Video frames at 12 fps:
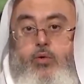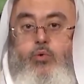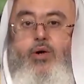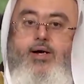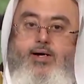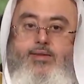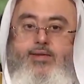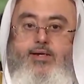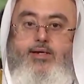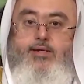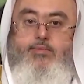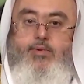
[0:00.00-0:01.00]

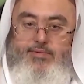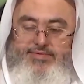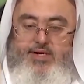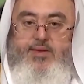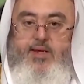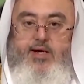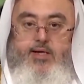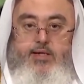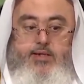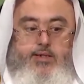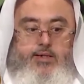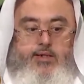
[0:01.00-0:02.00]
وهذه في
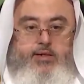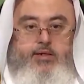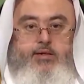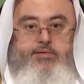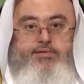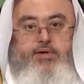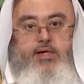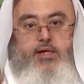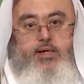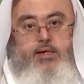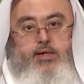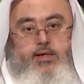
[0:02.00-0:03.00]
الأضحى فيه